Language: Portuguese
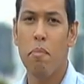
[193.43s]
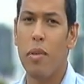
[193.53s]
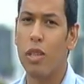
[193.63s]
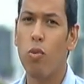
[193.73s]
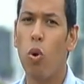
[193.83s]

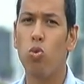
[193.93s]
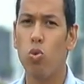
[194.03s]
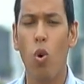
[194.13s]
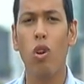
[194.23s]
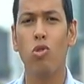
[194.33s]
Mesmo com
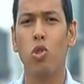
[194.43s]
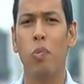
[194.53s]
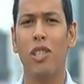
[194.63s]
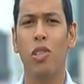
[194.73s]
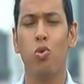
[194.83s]
todos os
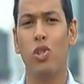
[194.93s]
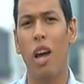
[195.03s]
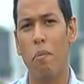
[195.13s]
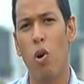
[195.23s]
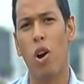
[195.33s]
pedidos
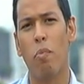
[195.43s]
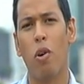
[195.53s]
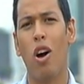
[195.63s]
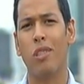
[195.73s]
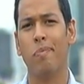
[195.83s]
de amor ao
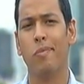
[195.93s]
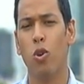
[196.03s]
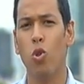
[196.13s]
próximo,